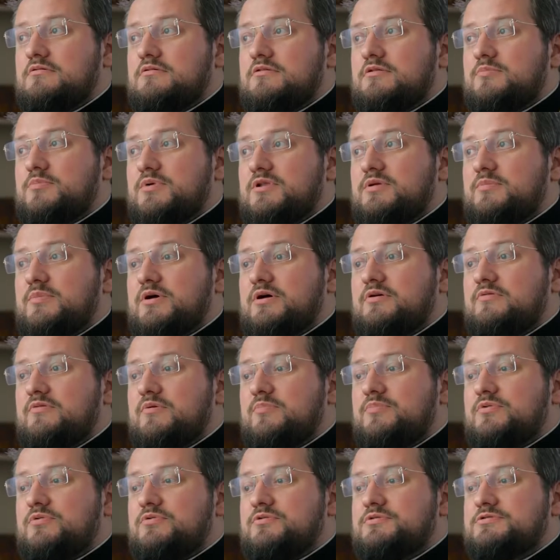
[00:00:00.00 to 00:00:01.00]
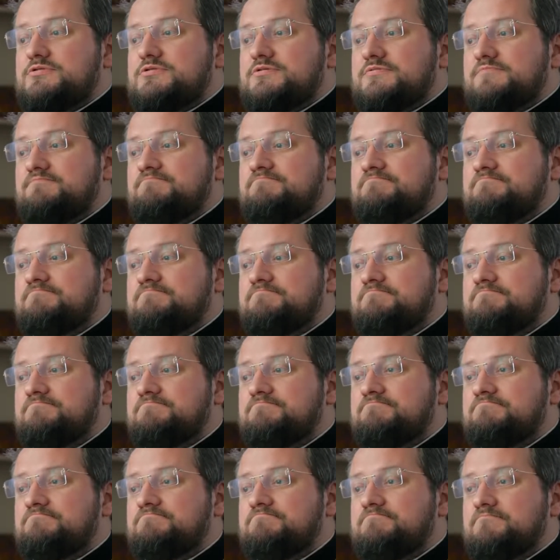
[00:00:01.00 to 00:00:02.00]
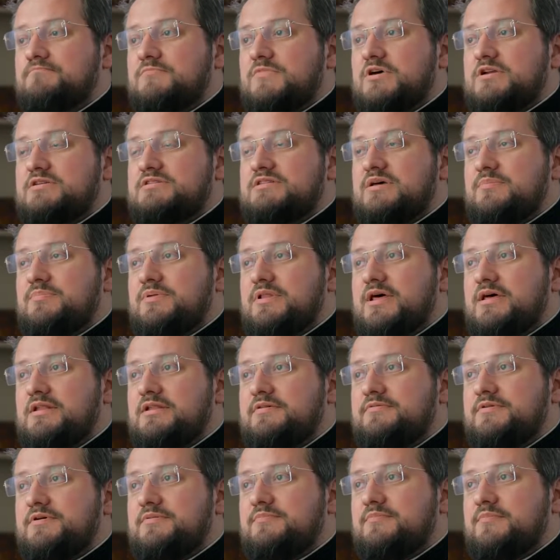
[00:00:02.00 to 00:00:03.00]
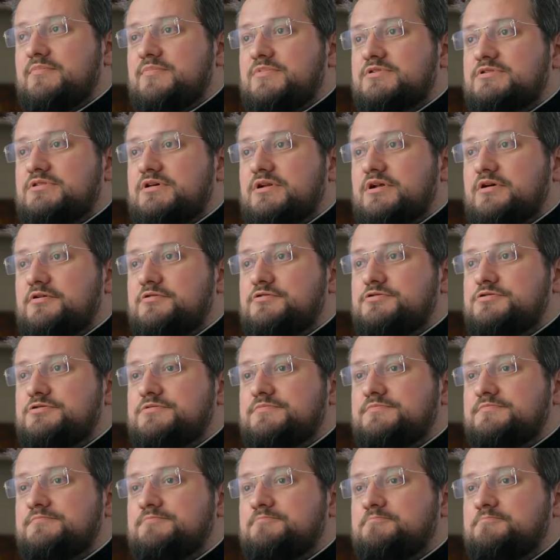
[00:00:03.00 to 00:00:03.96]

Так понимаю, вопрос разноплановый, постараюсь